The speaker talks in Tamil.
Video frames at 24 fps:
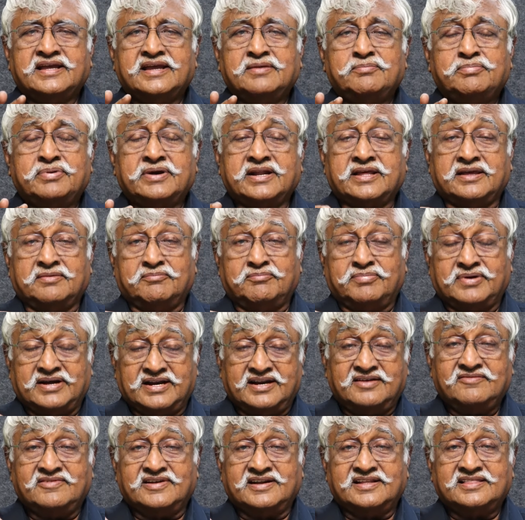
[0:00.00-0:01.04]
இப்படி பல
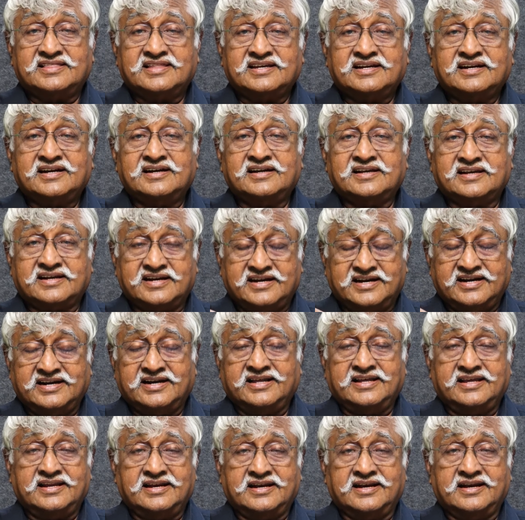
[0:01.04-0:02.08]
வருத்தங்களுக்கு
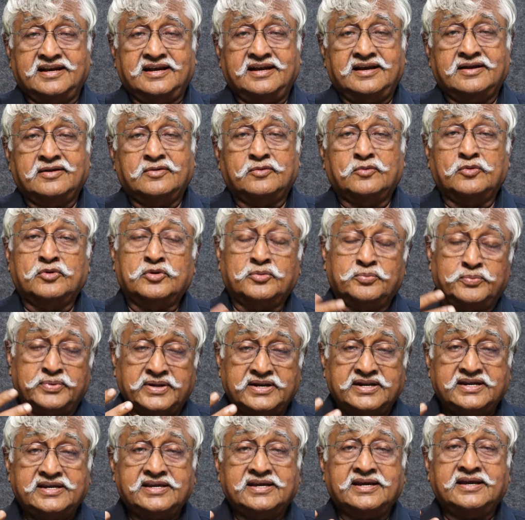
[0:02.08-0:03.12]
இடையில் ஒரு
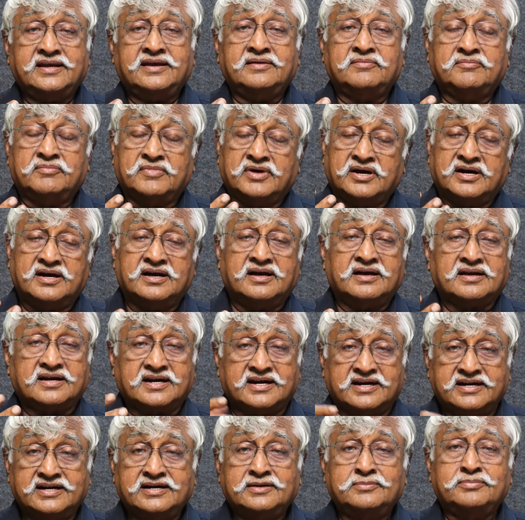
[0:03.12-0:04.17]
பெரிய மகா
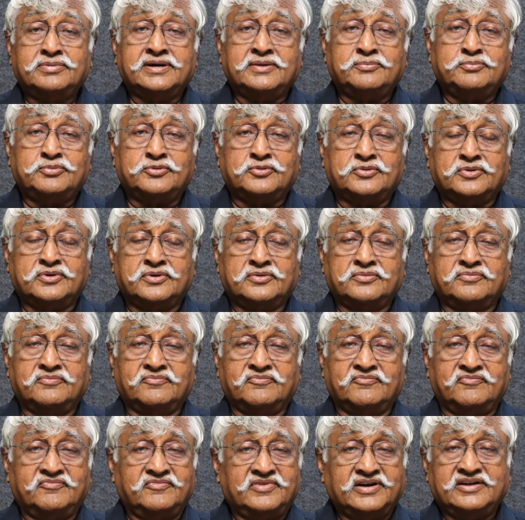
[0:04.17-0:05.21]
கண்டுபிடிப்பு ஒன்றும்
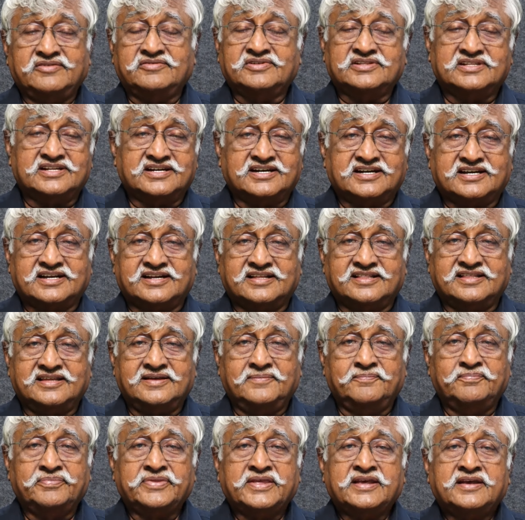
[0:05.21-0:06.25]
வெளிவந்திருக்கிறது
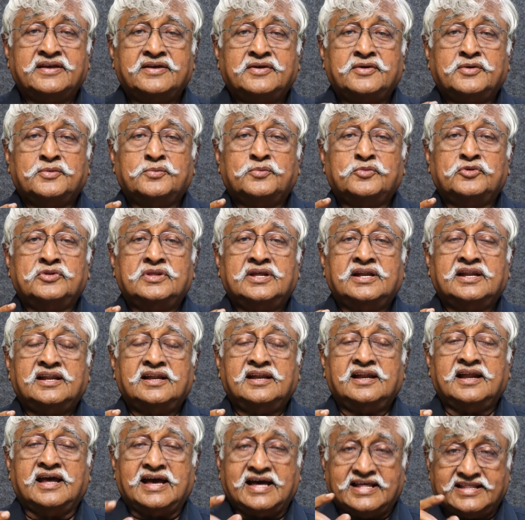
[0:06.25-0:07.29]

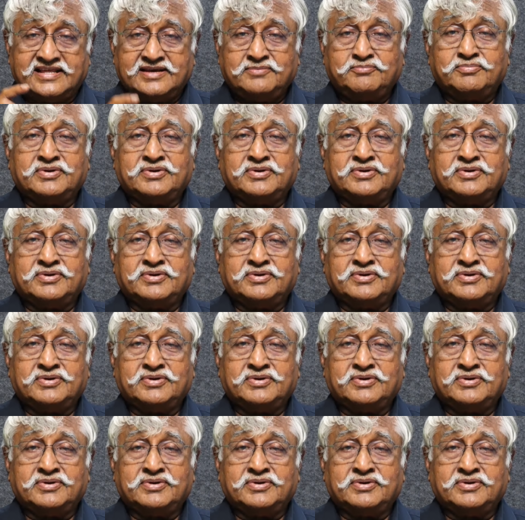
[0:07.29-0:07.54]
முதலில் அதை